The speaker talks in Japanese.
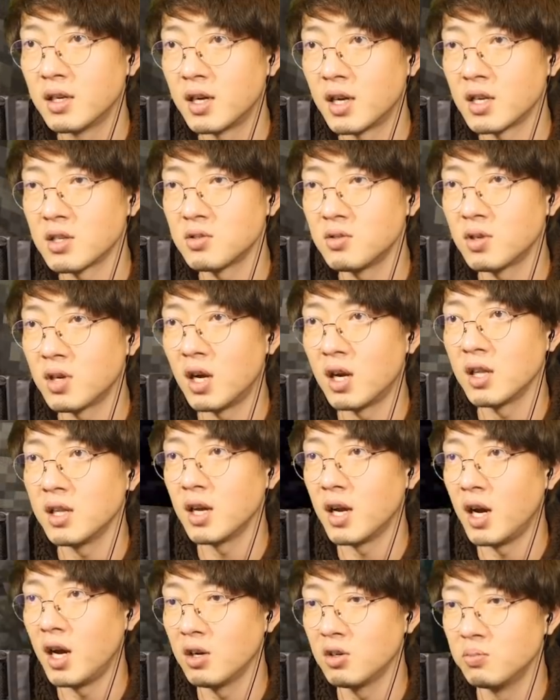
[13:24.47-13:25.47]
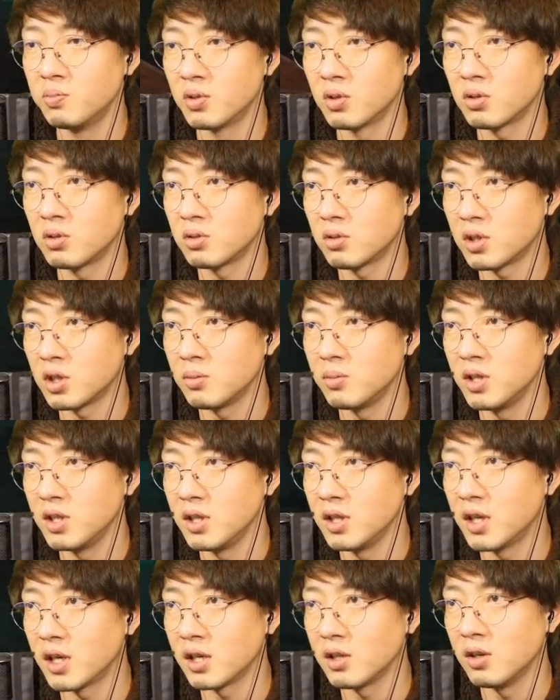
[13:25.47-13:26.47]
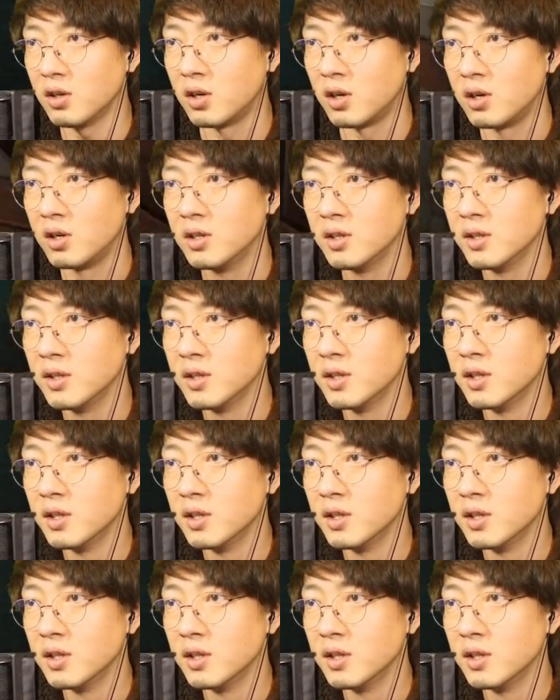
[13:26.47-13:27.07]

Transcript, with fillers: ガラスの代わりにハーフブロックとかでもいいんだけど、